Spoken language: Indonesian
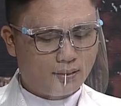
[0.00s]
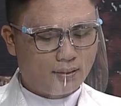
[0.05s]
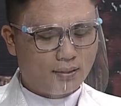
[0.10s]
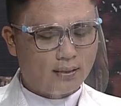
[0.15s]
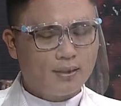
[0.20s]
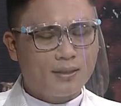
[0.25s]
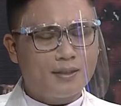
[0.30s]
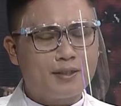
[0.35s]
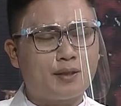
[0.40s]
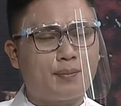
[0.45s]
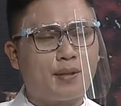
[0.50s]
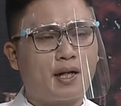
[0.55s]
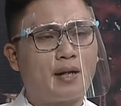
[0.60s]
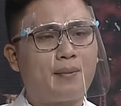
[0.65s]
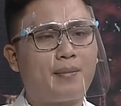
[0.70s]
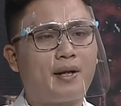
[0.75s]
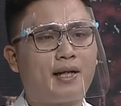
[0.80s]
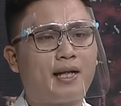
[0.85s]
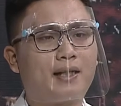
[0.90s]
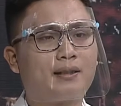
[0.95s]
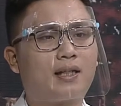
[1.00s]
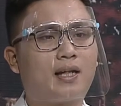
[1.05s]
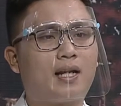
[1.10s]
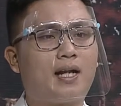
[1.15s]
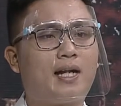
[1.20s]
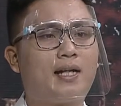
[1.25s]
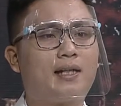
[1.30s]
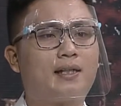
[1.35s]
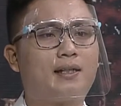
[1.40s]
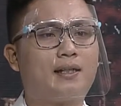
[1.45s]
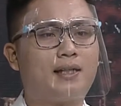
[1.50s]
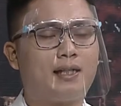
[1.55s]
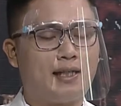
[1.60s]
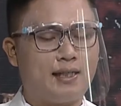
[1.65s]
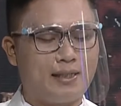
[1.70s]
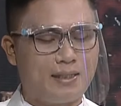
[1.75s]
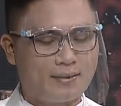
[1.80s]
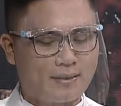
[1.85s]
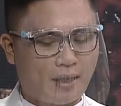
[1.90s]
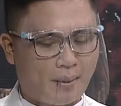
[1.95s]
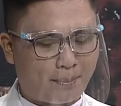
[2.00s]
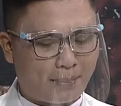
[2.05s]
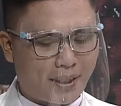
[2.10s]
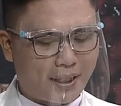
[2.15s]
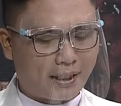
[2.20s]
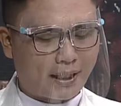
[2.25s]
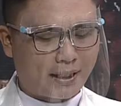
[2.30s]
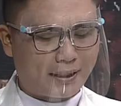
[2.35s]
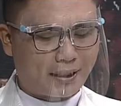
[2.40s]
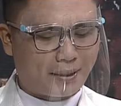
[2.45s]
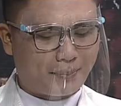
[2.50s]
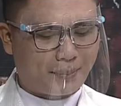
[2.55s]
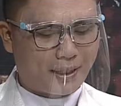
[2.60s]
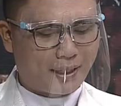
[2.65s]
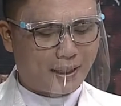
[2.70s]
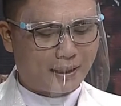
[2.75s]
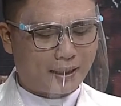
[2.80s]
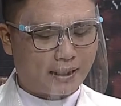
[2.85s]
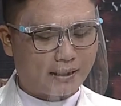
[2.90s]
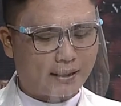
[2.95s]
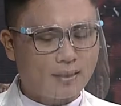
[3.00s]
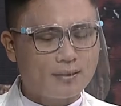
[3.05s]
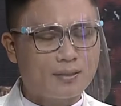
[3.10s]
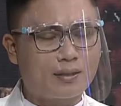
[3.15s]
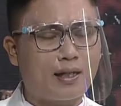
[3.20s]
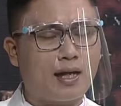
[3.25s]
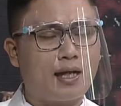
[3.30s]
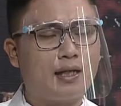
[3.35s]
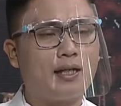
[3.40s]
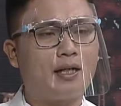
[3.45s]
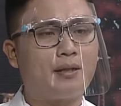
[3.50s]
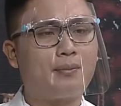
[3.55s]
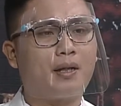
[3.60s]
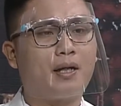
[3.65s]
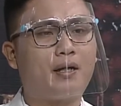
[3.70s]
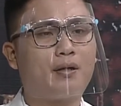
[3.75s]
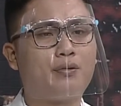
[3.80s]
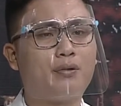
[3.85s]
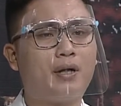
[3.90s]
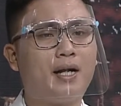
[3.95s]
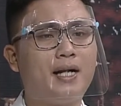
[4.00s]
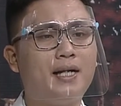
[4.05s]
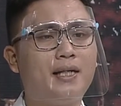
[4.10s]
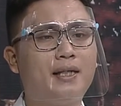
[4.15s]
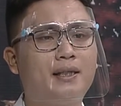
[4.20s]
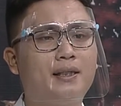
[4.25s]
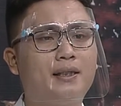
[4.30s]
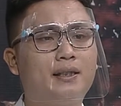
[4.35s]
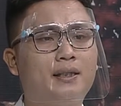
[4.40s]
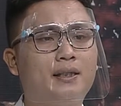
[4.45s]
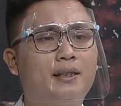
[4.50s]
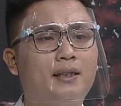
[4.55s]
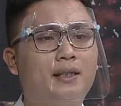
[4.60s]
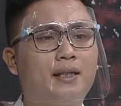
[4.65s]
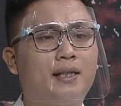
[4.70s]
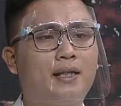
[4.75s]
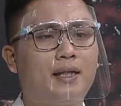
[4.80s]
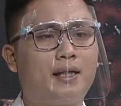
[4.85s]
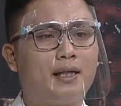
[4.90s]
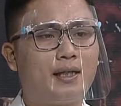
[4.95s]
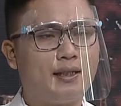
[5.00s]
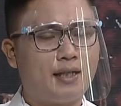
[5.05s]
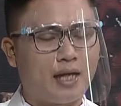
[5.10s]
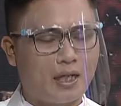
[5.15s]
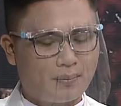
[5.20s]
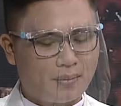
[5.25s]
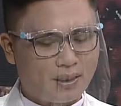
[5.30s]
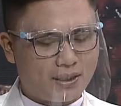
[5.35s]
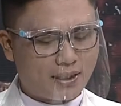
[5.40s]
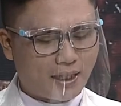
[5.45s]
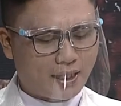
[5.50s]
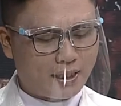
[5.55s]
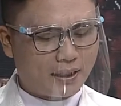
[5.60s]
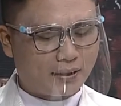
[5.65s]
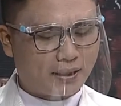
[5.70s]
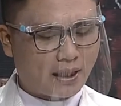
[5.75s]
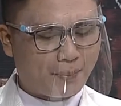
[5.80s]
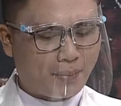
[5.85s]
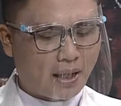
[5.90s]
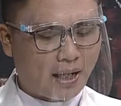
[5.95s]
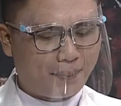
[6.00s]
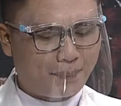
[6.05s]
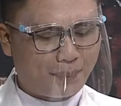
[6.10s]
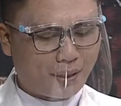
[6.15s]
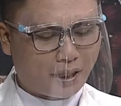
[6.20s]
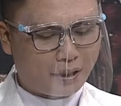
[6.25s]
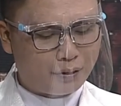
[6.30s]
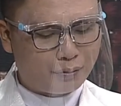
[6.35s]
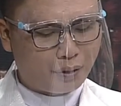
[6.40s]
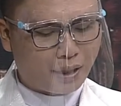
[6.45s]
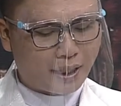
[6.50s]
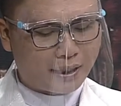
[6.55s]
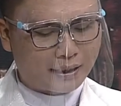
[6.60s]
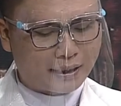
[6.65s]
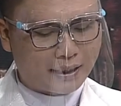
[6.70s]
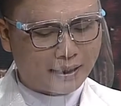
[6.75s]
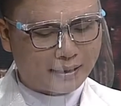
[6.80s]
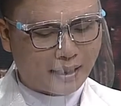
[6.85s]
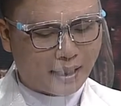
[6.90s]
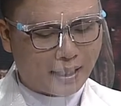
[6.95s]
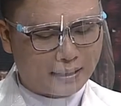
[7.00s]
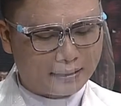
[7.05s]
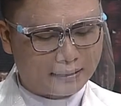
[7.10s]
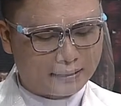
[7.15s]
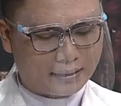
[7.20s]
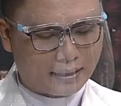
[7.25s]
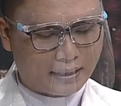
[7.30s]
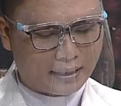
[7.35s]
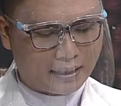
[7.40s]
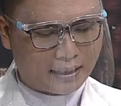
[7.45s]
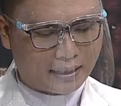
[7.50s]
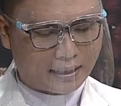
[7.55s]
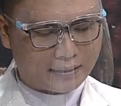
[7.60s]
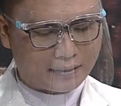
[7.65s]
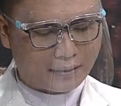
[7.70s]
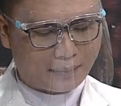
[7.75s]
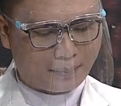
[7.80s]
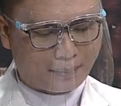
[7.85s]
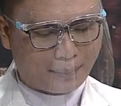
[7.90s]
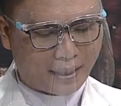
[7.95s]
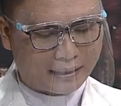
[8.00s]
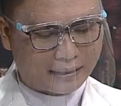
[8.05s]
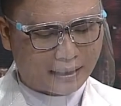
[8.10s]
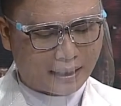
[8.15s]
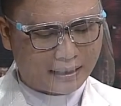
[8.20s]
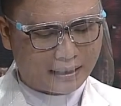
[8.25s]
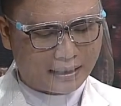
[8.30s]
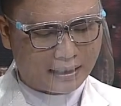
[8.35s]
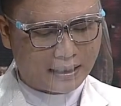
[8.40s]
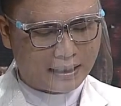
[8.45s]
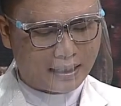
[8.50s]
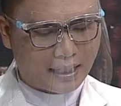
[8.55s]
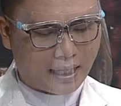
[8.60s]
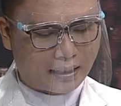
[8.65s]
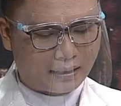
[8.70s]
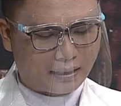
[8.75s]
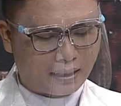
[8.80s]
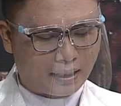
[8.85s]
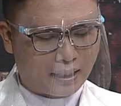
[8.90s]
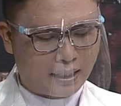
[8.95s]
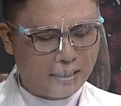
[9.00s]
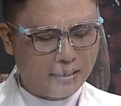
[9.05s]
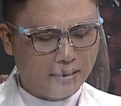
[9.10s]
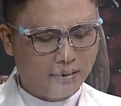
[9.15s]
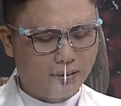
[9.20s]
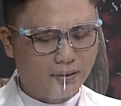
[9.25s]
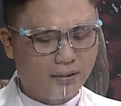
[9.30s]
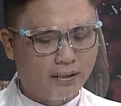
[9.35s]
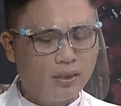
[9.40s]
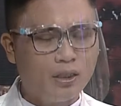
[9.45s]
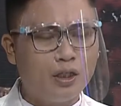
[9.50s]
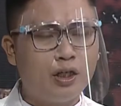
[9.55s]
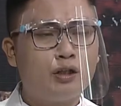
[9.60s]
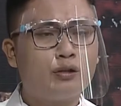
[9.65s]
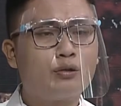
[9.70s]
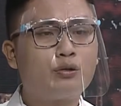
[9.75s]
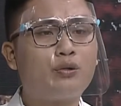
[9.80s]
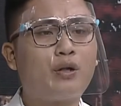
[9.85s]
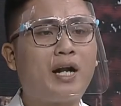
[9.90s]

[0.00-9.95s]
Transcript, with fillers: sebagaimana telah disampaikan kepada kita sekalian bahwa yang menjadi tema perenungan kita di kesempatan ini adalah Tuhan